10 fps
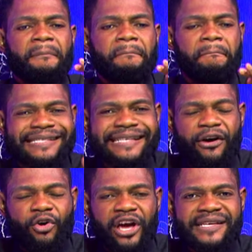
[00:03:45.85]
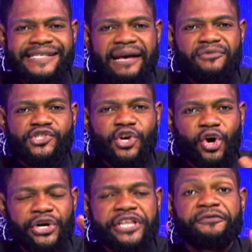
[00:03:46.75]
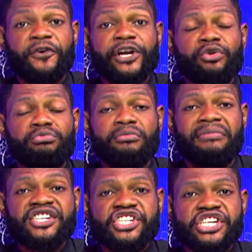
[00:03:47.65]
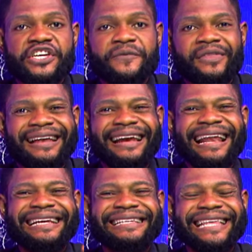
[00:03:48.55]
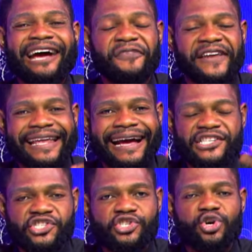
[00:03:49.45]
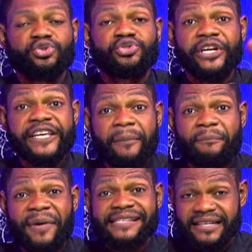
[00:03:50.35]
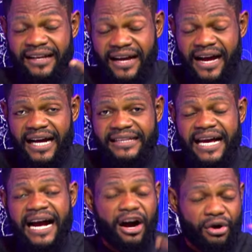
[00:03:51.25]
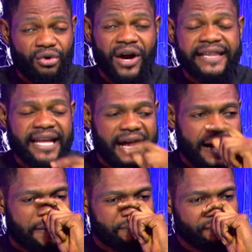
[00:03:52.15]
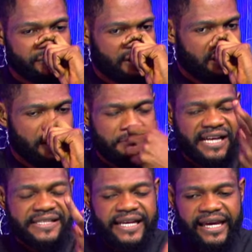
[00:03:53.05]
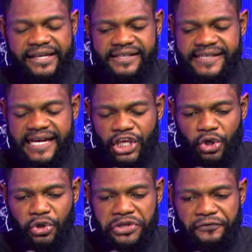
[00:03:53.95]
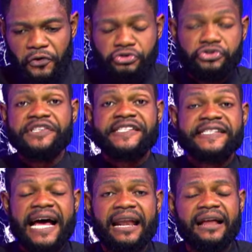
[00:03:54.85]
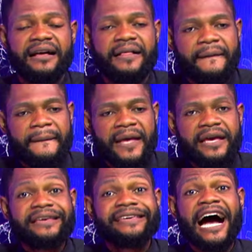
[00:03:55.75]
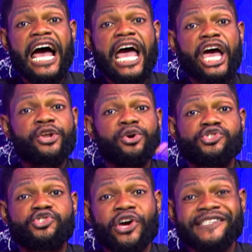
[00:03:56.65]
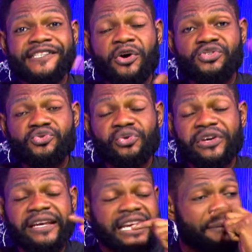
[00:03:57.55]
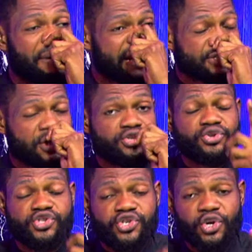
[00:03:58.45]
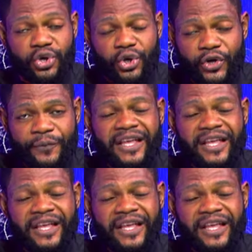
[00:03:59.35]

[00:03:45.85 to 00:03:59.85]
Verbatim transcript: Bah, au niveau de lubumbashi l'interfédération de l'idps grand katanga au katanga bah, se réunissaki au niveau d'une salle y Il a un audio sur dans na raison sociaux que